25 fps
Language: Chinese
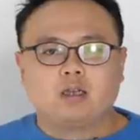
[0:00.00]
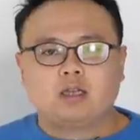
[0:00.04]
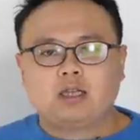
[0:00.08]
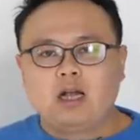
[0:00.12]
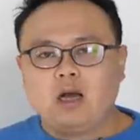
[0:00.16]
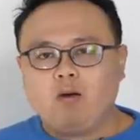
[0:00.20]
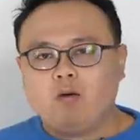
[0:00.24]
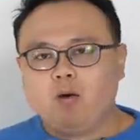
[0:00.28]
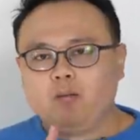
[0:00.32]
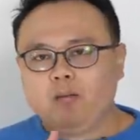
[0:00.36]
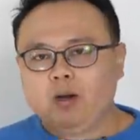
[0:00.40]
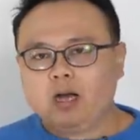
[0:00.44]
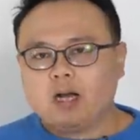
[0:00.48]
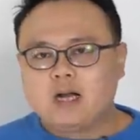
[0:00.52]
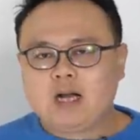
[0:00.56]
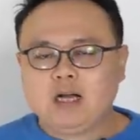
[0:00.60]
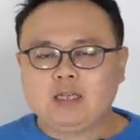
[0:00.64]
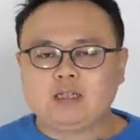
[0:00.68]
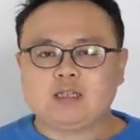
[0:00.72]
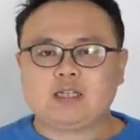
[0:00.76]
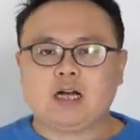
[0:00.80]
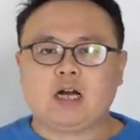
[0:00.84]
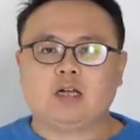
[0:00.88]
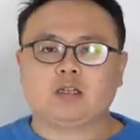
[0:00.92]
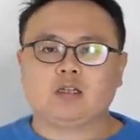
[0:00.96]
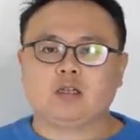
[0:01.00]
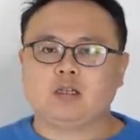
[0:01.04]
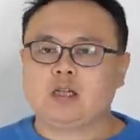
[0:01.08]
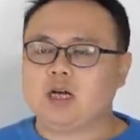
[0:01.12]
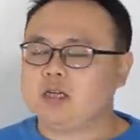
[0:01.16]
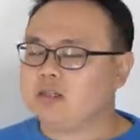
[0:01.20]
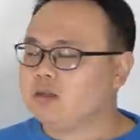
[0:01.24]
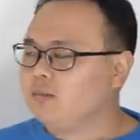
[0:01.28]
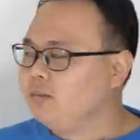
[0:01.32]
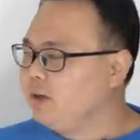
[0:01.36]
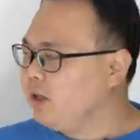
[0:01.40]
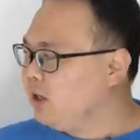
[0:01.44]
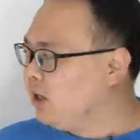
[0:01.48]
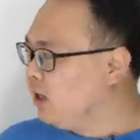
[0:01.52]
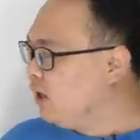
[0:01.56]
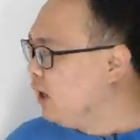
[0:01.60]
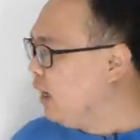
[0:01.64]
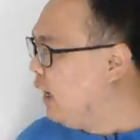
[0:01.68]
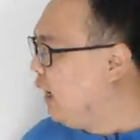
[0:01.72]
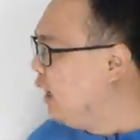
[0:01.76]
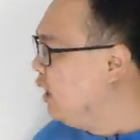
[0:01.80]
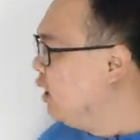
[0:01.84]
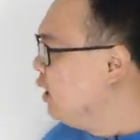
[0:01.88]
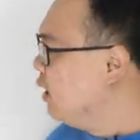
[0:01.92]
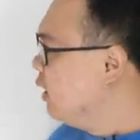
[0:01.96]
但我们来看蒋特大怎么赢
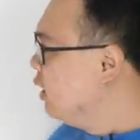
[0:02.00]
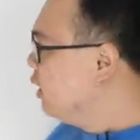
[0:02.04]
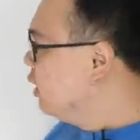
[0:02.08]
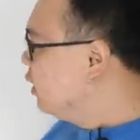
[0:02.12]
啊？